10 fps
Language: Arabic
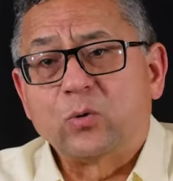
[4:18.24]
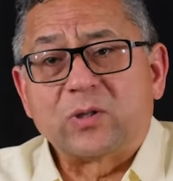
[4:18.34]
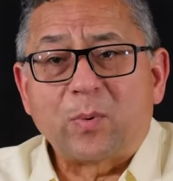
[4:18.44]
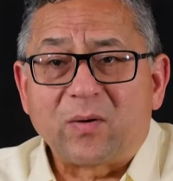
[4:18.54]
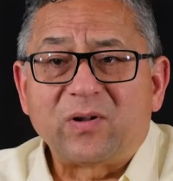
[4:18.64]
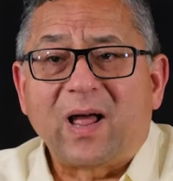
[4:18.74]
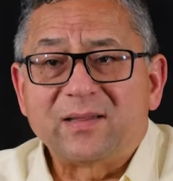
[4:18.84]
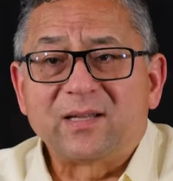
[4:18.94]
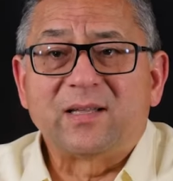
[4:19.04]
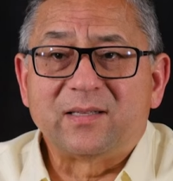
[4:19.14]
وطبعا في
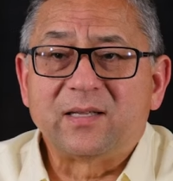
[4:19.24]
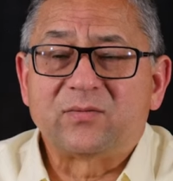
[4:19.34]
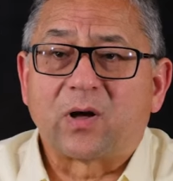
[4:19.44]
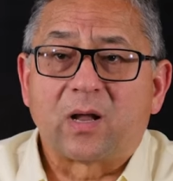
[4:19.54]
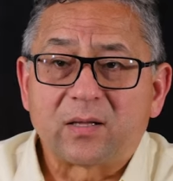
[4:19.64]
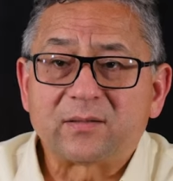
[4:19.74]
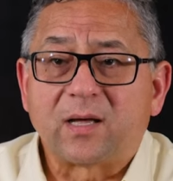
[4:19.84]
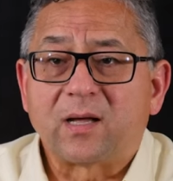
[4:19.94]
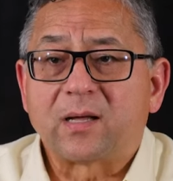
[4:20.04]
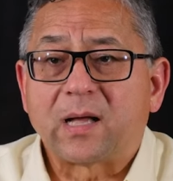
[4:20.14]
العهد الجديد في
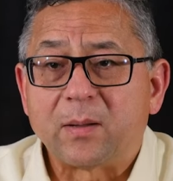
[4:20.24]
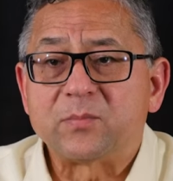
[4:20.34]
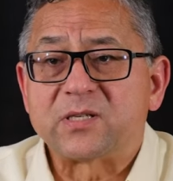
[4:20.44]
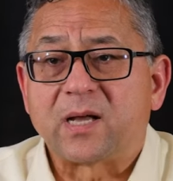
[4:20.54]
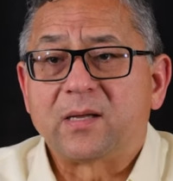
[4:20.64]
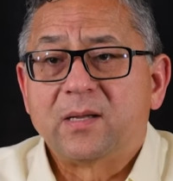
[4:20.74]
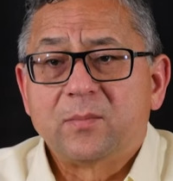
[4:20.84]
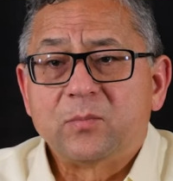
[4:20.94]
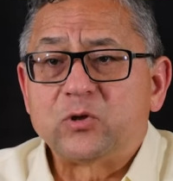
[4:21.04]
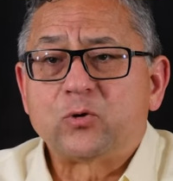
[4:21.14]
غلاطيا 5
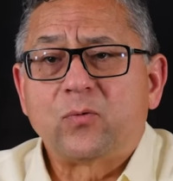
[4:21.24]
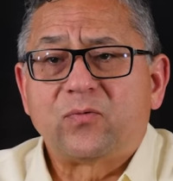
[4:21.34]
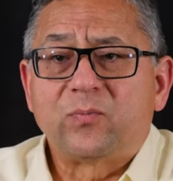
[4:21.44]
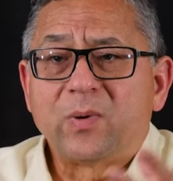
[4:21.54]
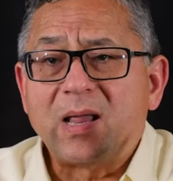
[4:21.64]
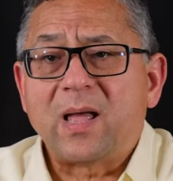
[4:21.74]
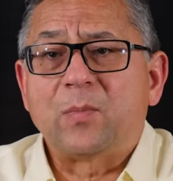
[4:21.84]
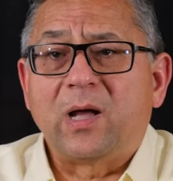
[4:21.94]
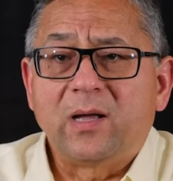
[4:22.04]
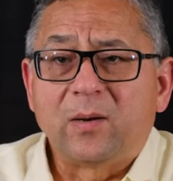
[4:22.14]
بنشوف
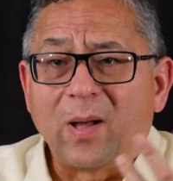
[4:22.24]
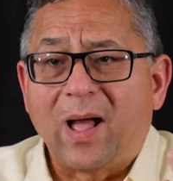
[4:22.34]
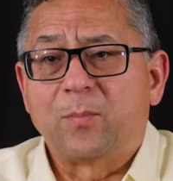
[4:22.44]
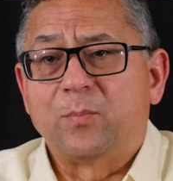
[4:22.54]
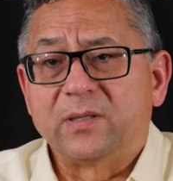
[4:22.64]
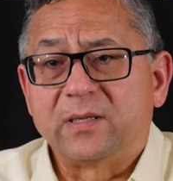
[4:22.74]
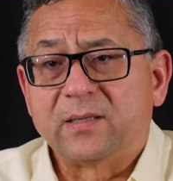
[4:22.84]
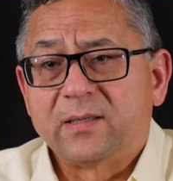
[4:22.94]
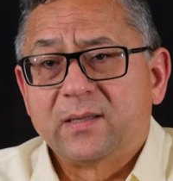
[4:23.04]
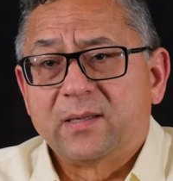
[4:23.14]
ملامح المحبة
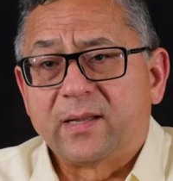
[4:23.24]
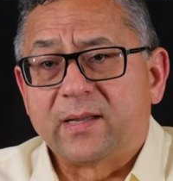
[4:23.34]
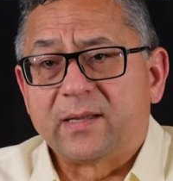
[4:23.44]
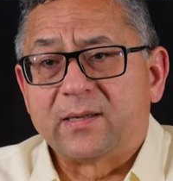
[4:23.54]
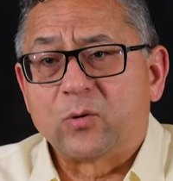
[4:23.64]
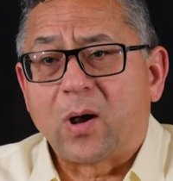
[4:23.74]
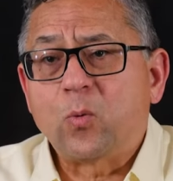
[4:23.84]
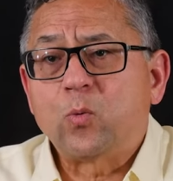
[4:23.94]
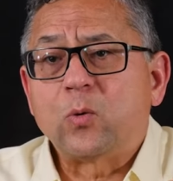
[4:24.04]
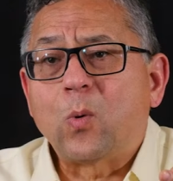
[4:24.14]
دي انه
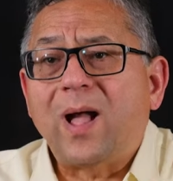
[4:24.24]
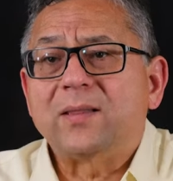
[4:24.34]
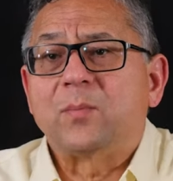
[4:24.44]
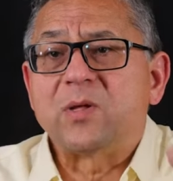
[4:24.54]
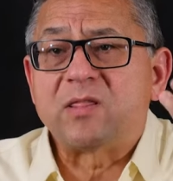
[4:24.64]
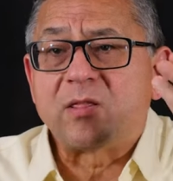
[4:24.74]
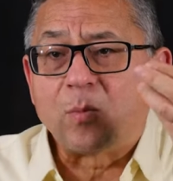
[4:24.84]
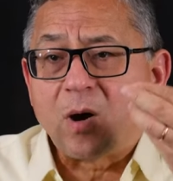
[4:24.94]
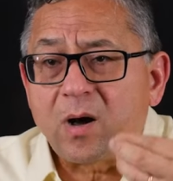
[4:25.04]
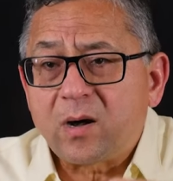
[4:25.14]
اول واحده من
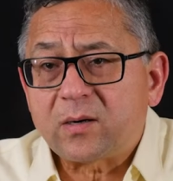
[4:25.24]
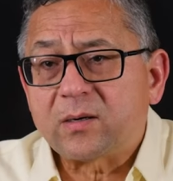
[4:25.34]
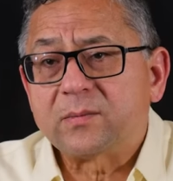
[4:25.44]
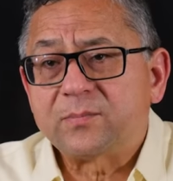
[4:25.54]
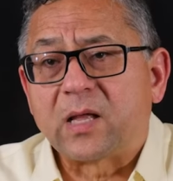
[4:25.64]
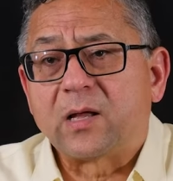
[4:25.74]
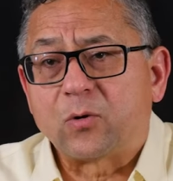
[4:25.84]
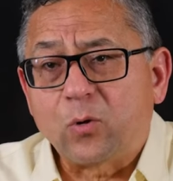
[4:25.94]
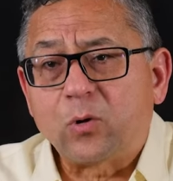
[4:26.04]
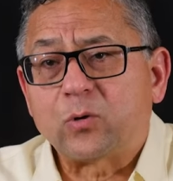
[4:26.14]
ثمار
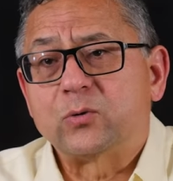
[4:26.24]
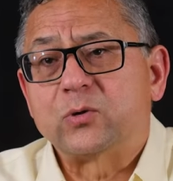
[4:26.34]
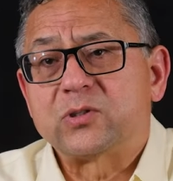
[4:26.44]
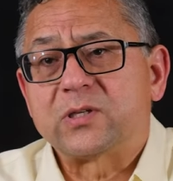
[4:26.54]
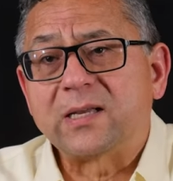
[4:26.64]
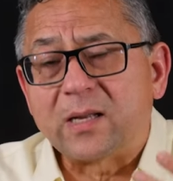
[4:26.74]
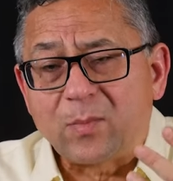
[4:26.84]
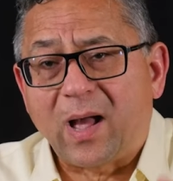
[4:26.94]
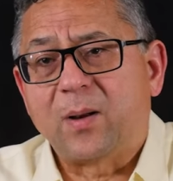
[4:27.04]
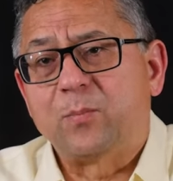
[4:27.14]
الروح آه، القدس هي
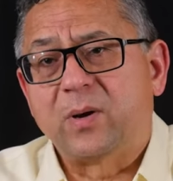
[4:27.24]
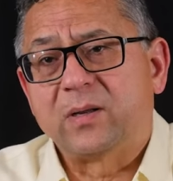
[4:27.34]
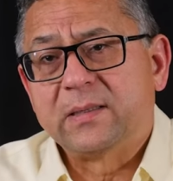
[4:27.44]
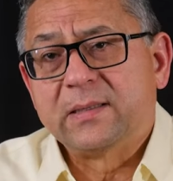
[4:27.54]
المحبة